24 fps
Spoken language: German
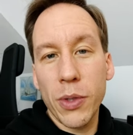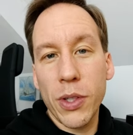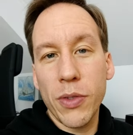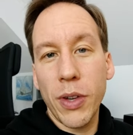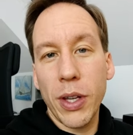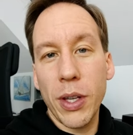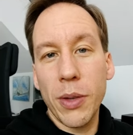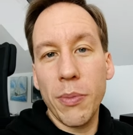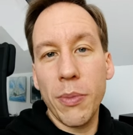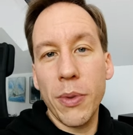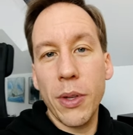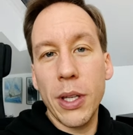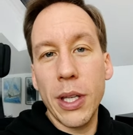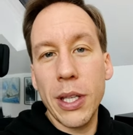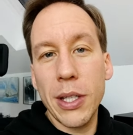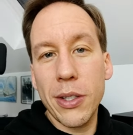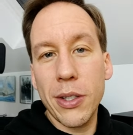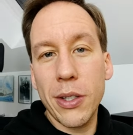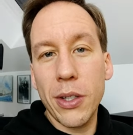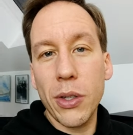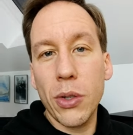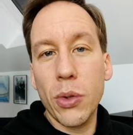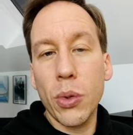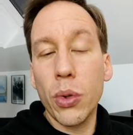Und zwar den
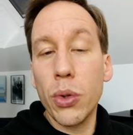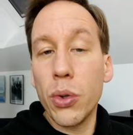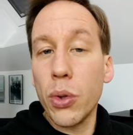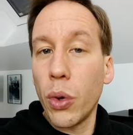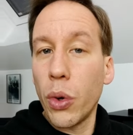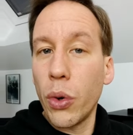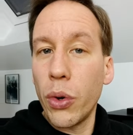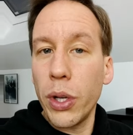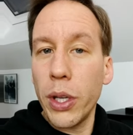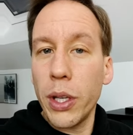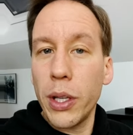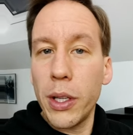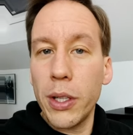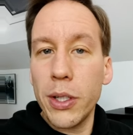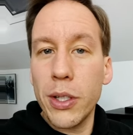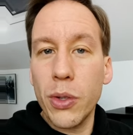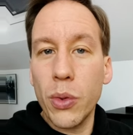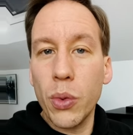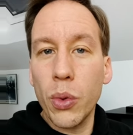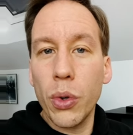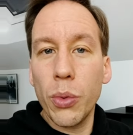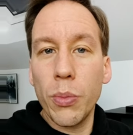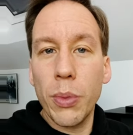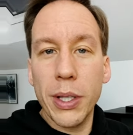nächsten Tutorial
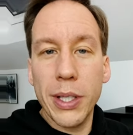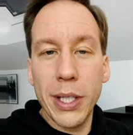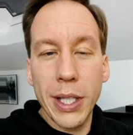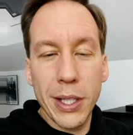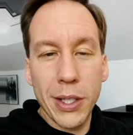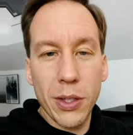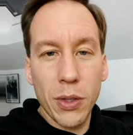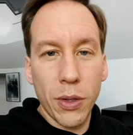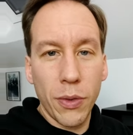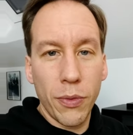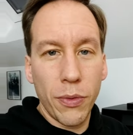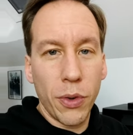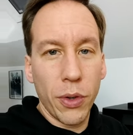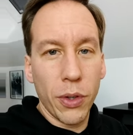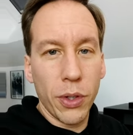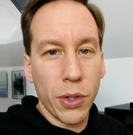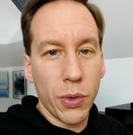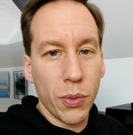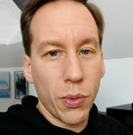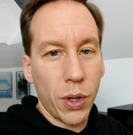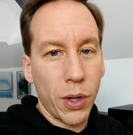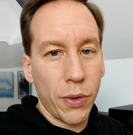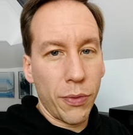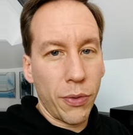zur Übersetzung von
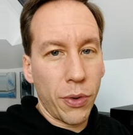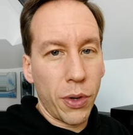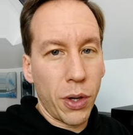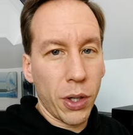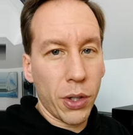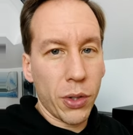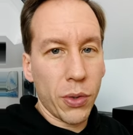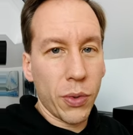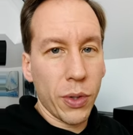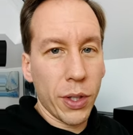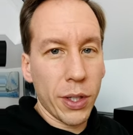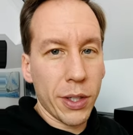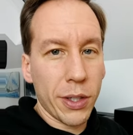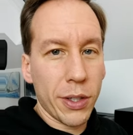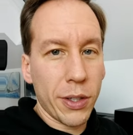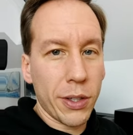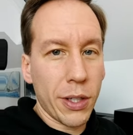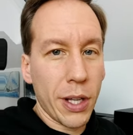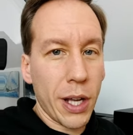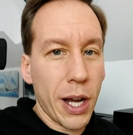Dwarf Fortress.